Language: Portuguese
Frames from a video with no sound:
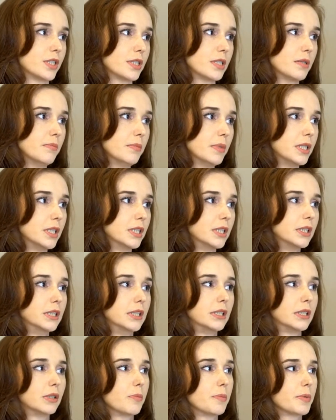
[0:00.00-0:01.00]
a semana,
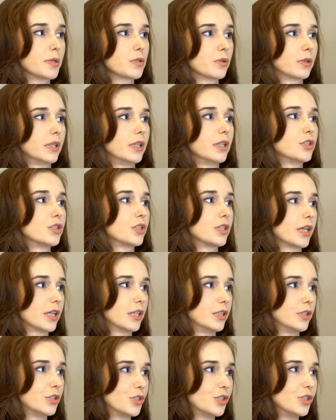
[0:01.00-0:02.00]
então a pessoa tem que tirar
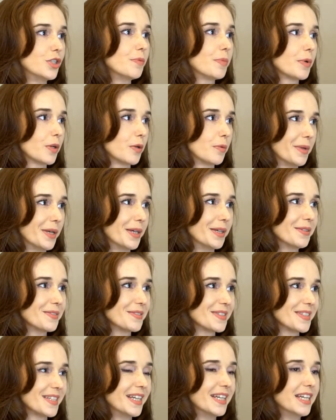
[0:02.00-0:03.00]
aquele dia pelo
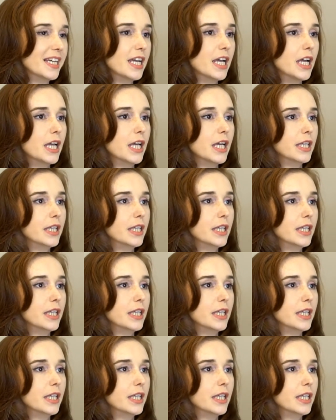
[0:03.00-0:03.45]
menos, né? Sim.